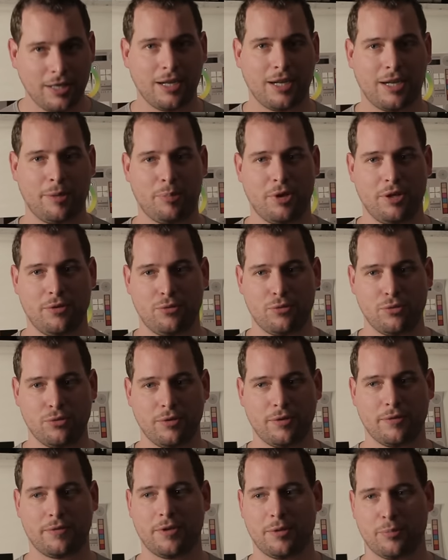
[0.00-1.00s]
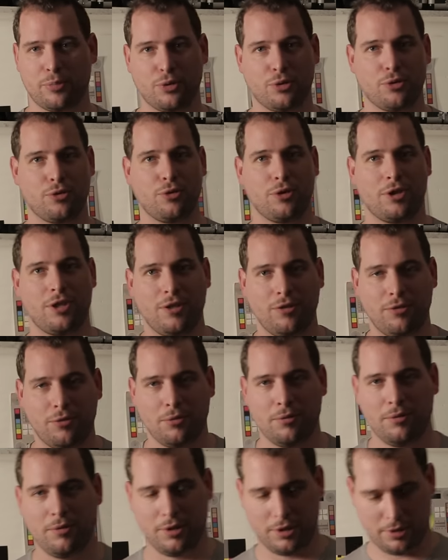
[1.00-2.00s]
Rappelez-vous, enfin pour ceux qui
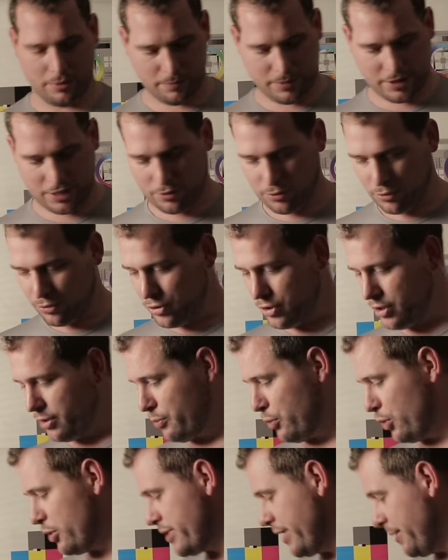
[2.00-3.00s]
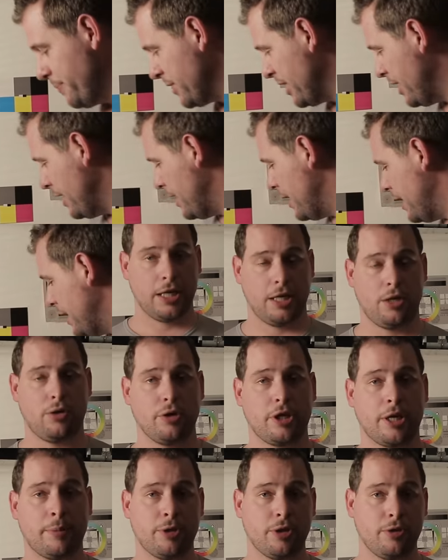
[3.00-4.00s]
sont euh, pas trop jeunes pour ça. Alors
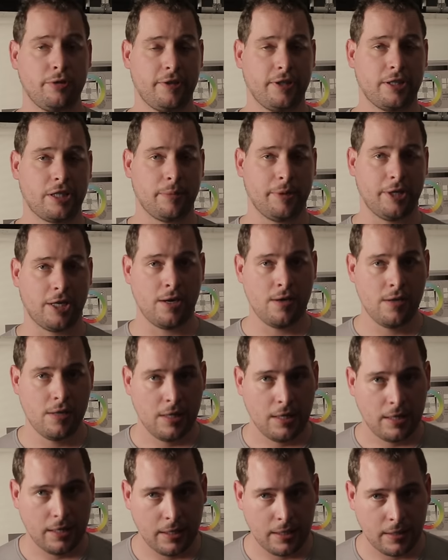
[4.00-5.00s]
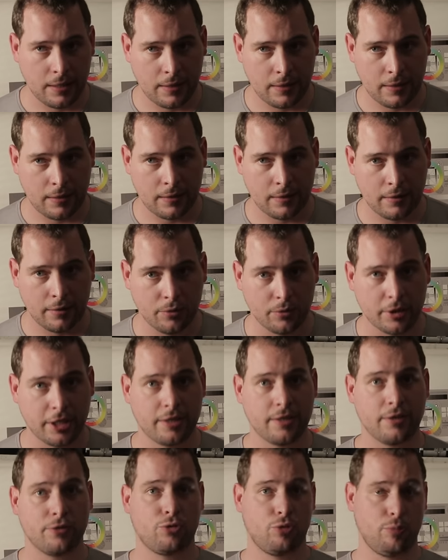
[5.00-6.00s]
le capteur de cette caméra euh, donc
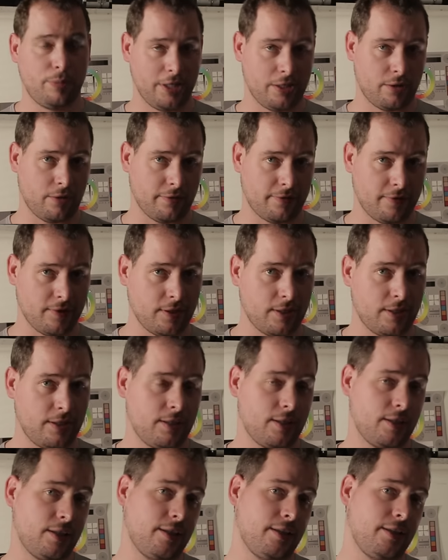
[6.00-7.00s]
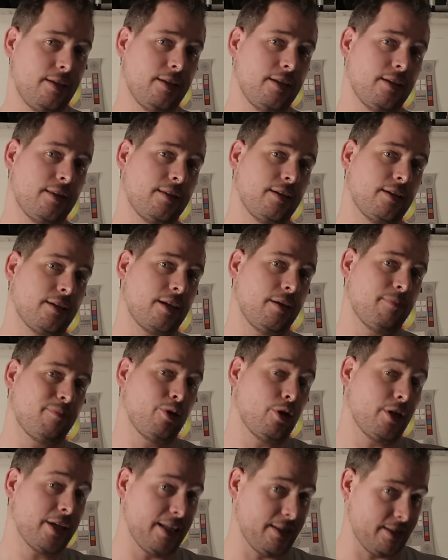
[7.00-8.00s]
est un Super 35 qui est un
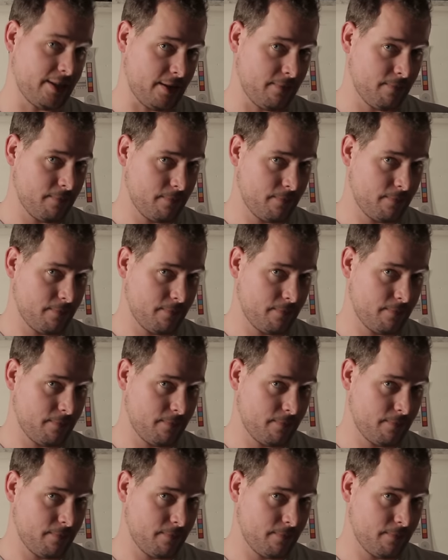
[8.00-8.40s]
capteur 4K.